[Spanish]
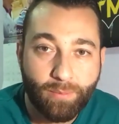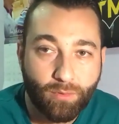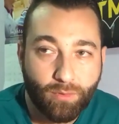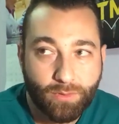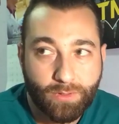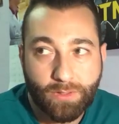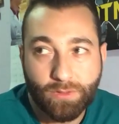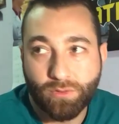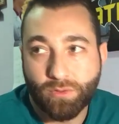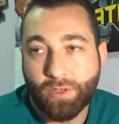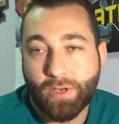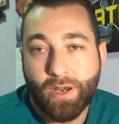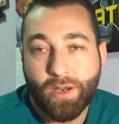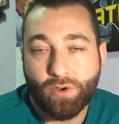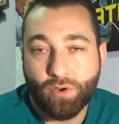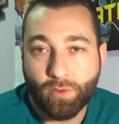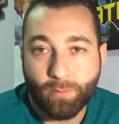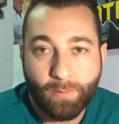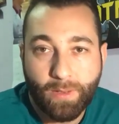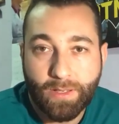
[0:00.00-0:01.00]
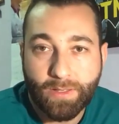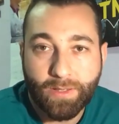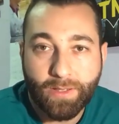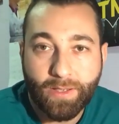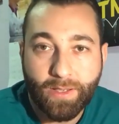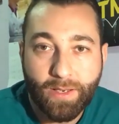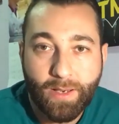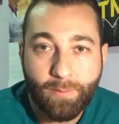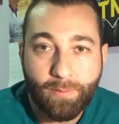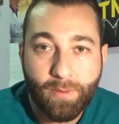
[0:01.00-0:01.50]
por lo tanto era normal de
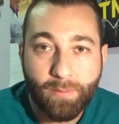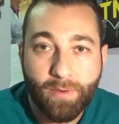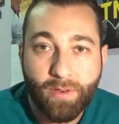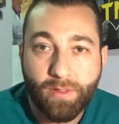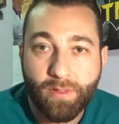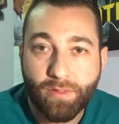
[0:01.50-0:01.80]
que la primera